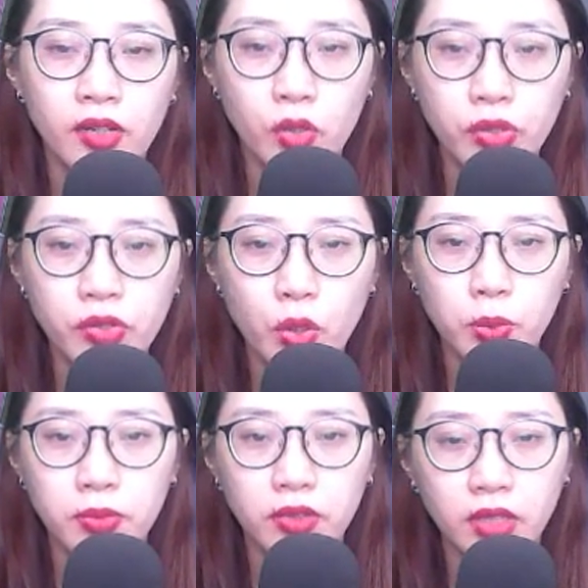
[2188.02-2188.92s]
Cuối
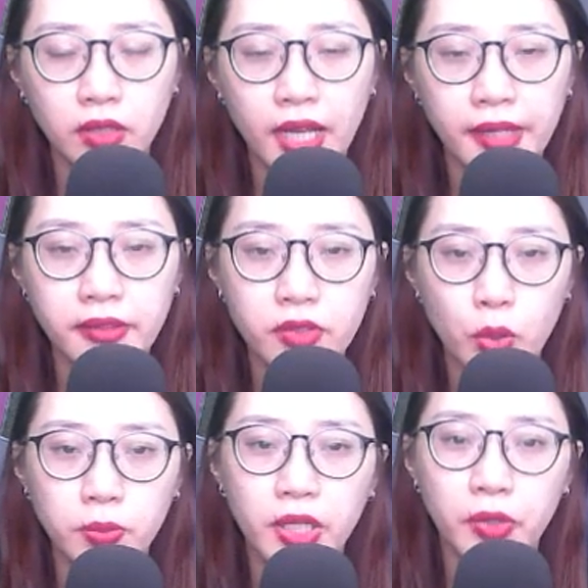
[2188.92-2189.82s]
cùng, Từ Thanh
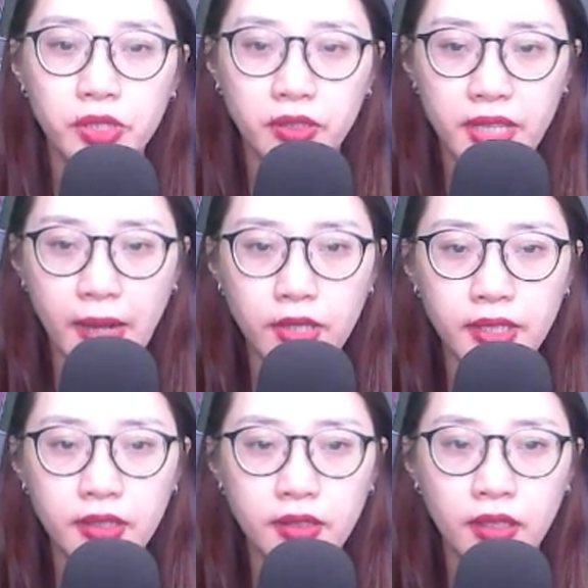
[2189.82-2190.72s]
cũng hiểu được đạo lý.